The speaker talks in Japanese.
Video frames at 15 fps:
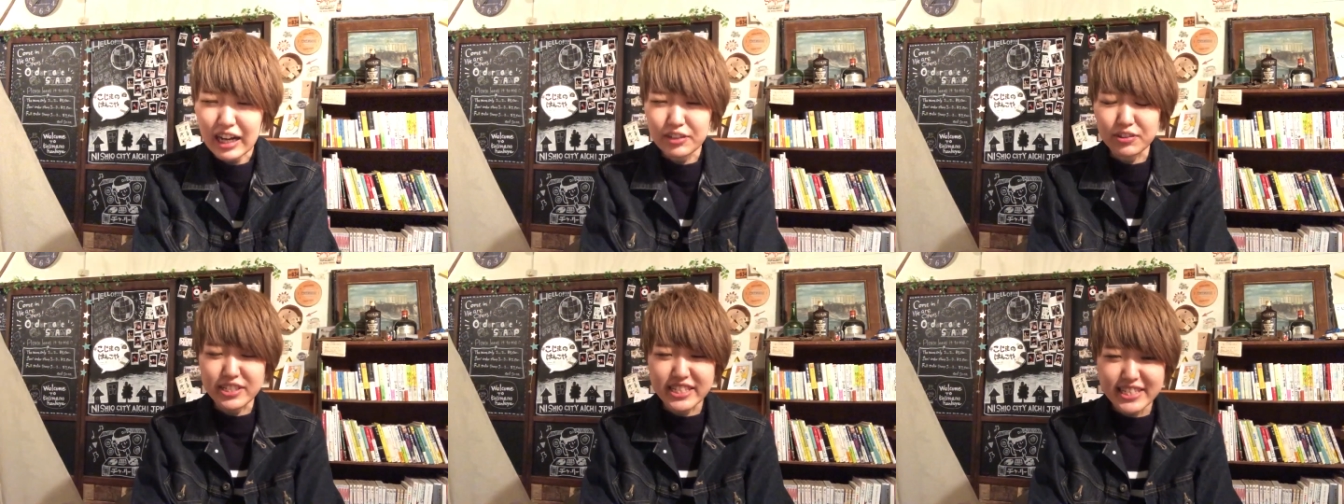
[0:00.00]

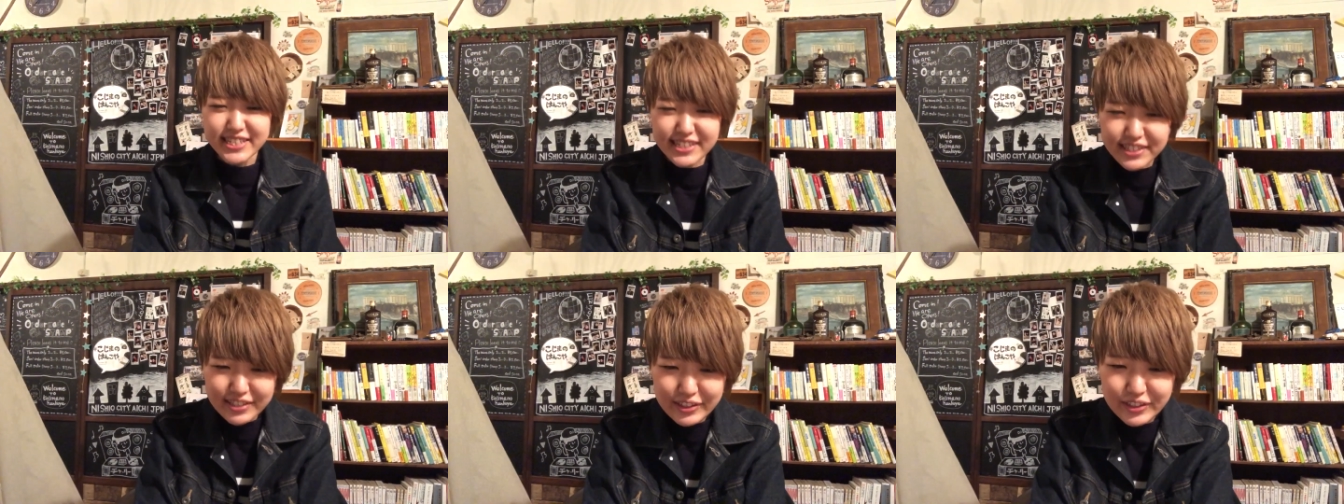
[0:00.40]
あの
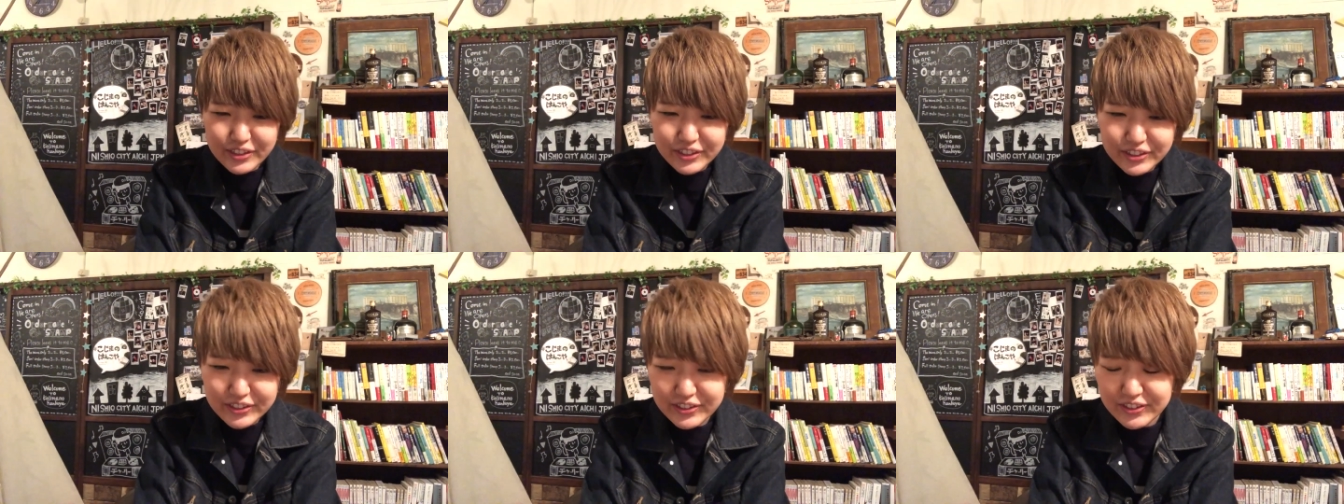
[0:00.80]

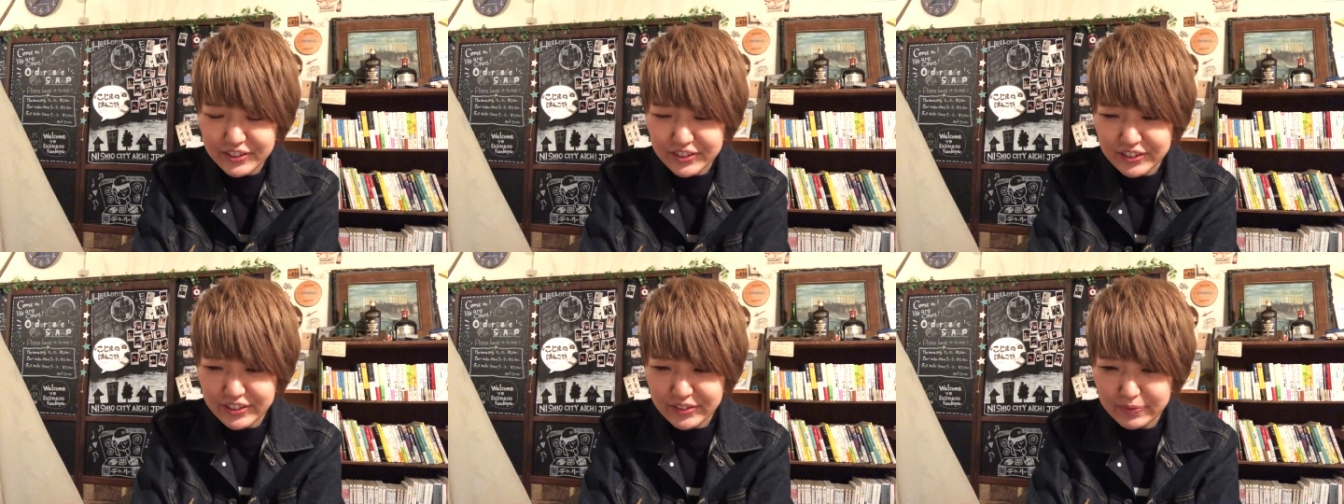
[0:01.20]

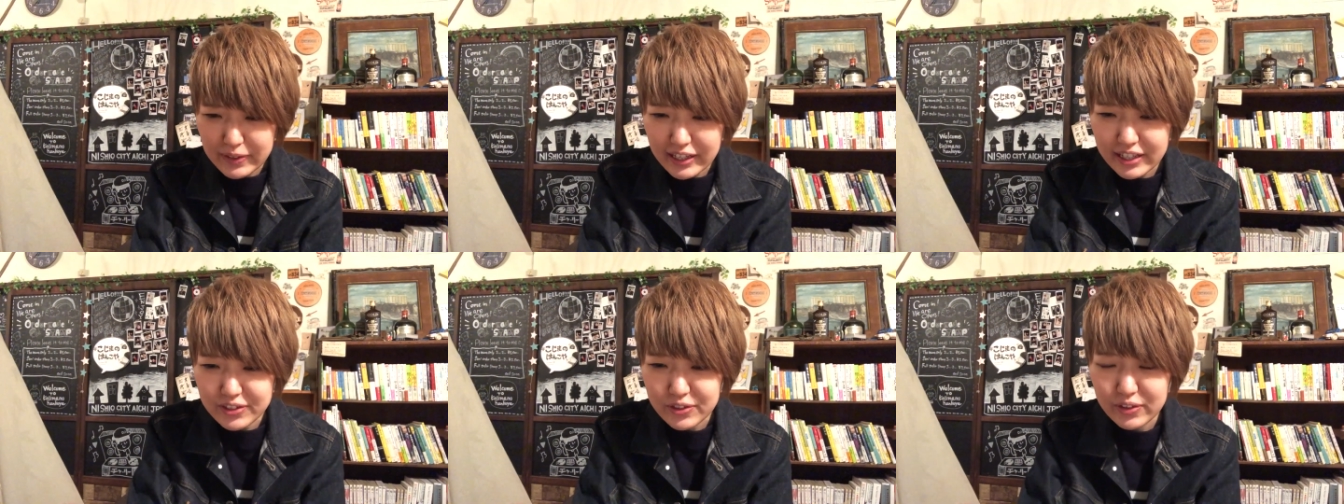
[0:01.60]

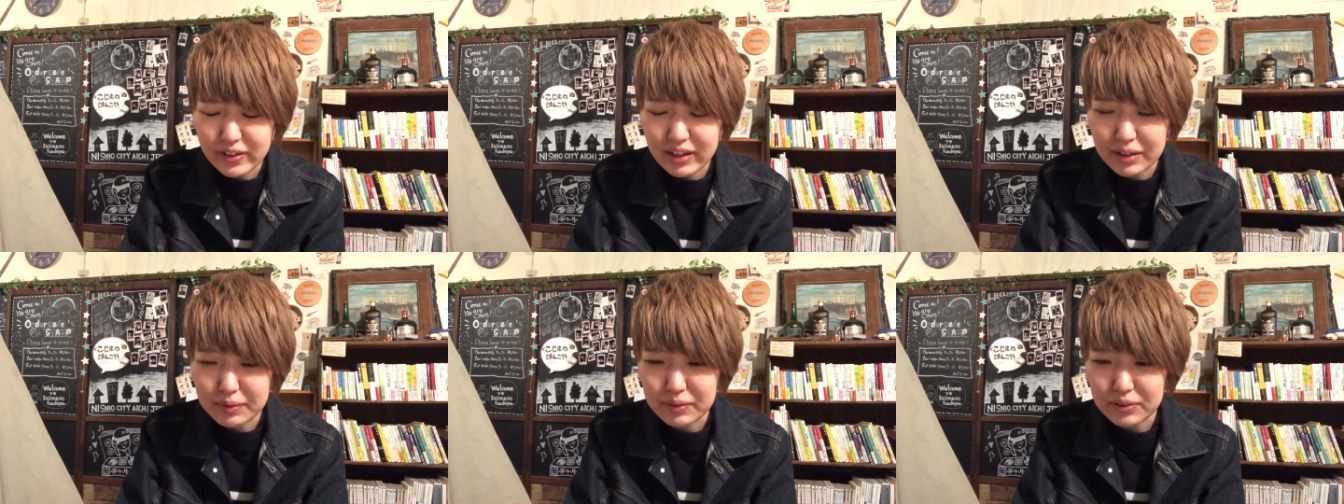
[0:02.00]

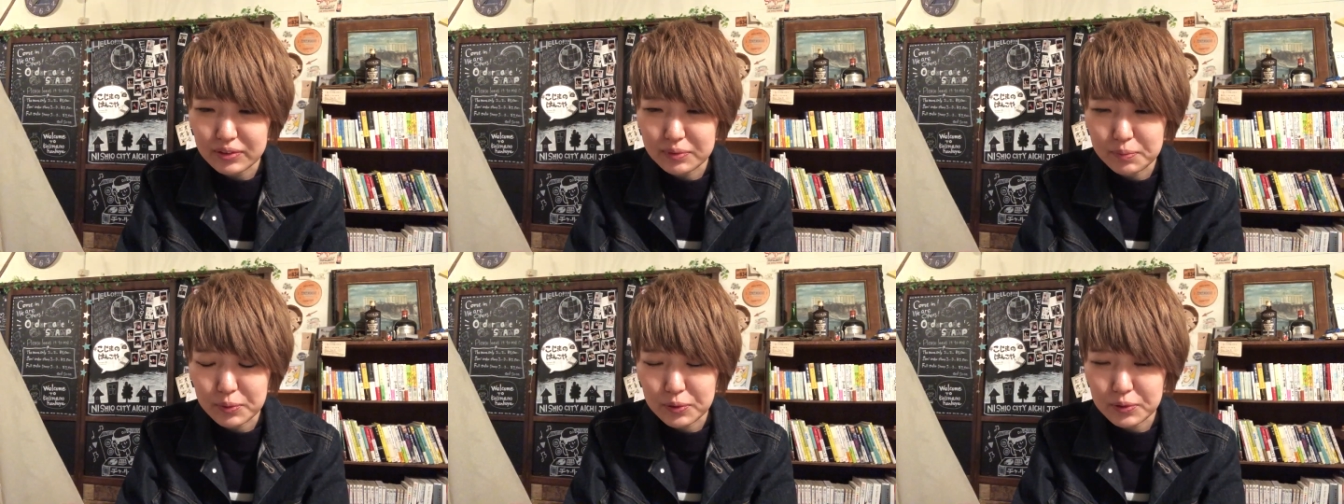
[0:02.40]
シングルバージョンが
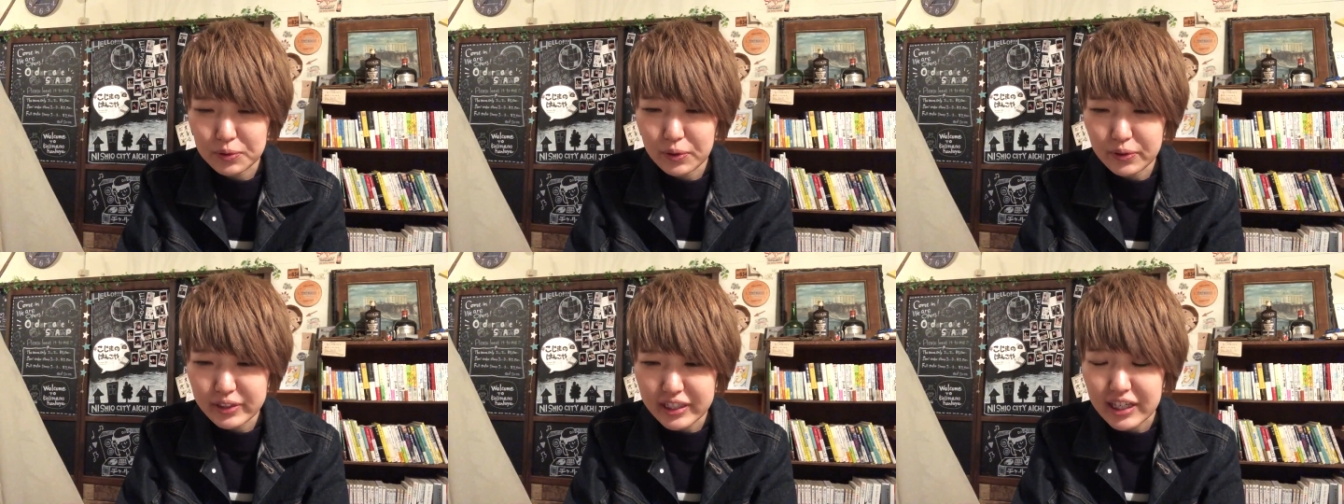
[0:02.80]
もう
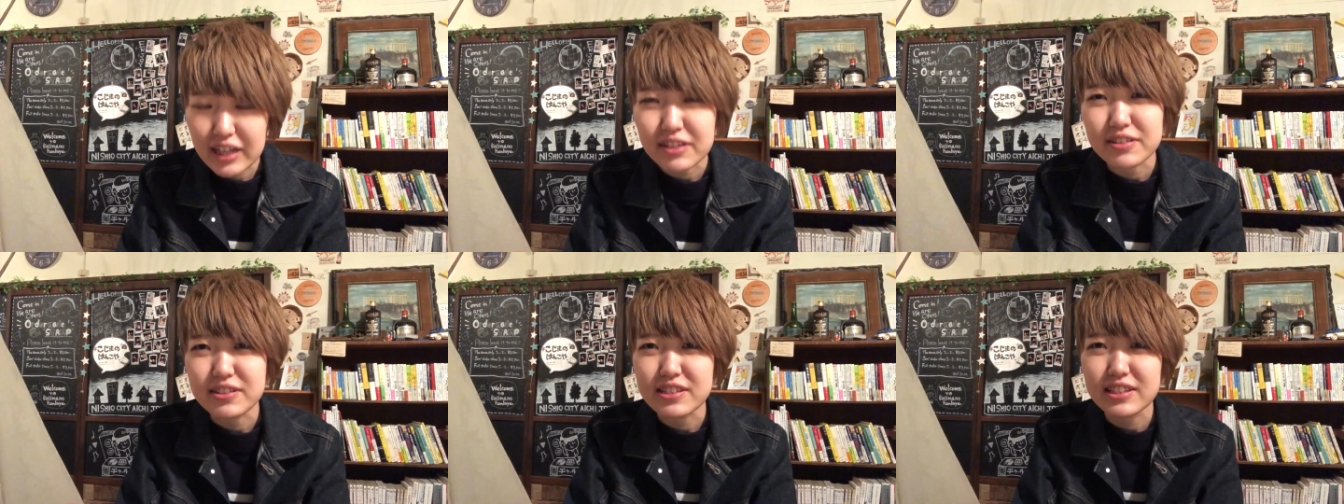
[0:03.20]
とに
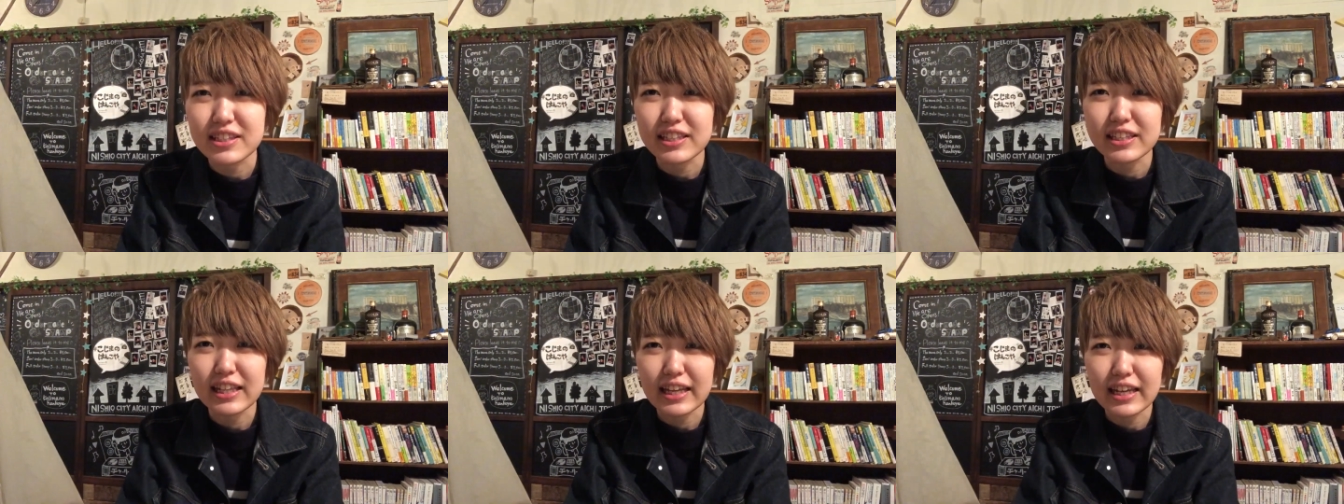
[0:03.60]
かく好
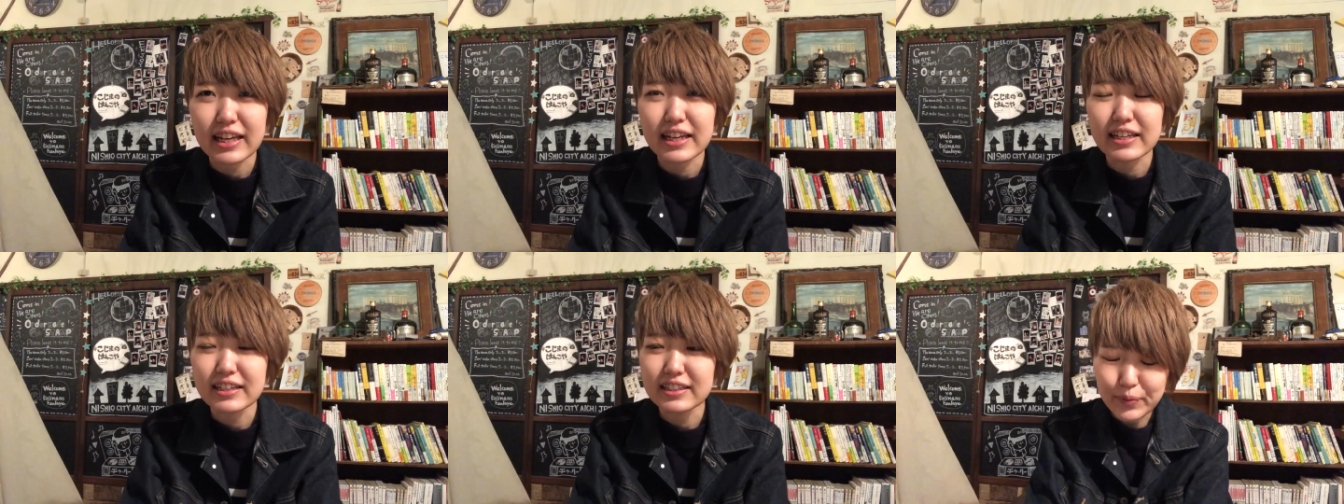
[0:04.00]
き
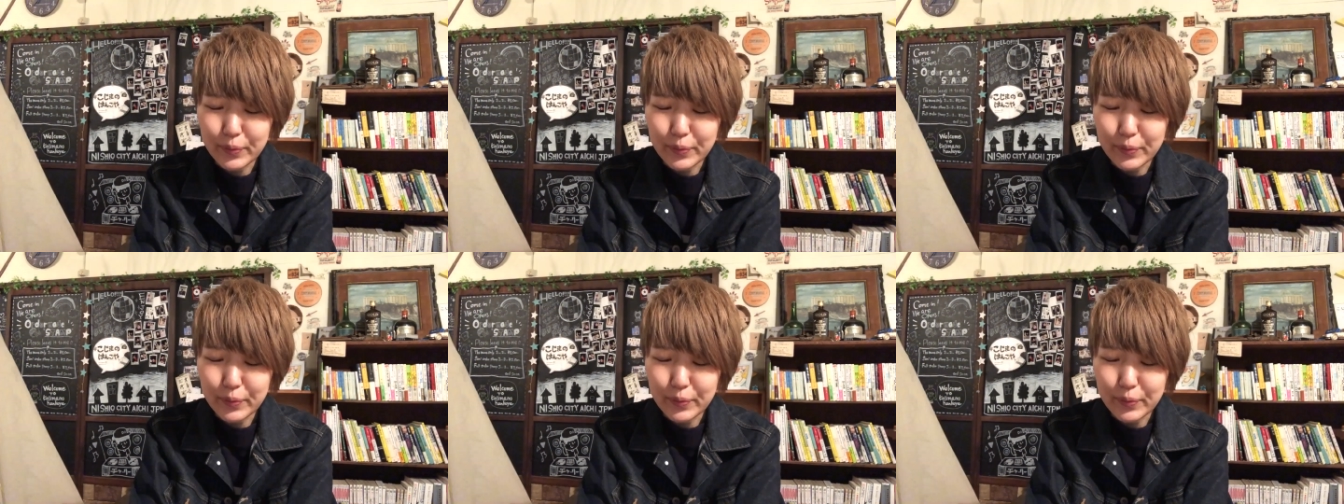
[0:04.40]
で